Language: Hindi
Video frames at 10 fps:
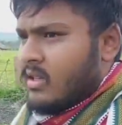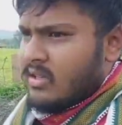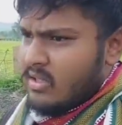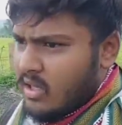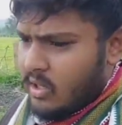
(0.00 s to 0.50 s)

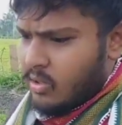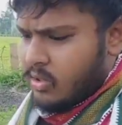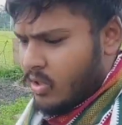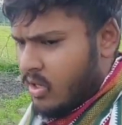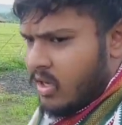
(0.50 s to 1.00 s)
चलो तो
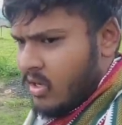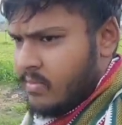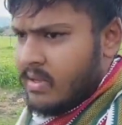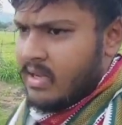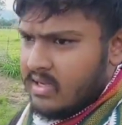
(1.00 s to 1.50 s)
अब
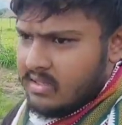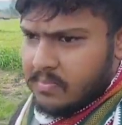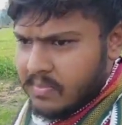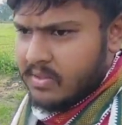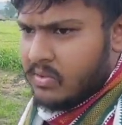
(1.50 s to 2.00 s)
यहाँ से
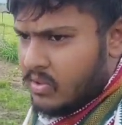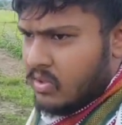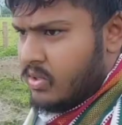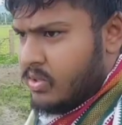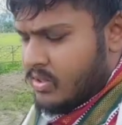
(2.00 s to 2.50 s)
अपन को
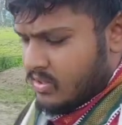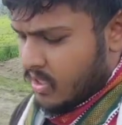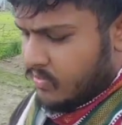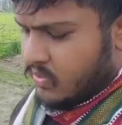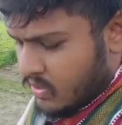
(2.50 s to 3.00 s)
थोड़ी
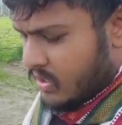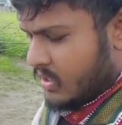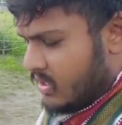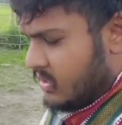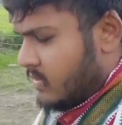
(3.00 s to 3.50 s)
साफ सुथरी
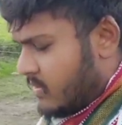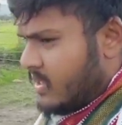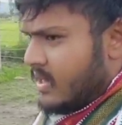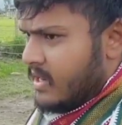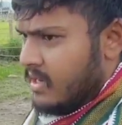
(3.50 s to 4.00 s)
रास्ता मिल
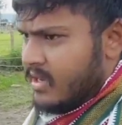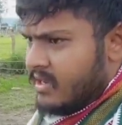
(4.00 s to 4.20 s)
जाएगी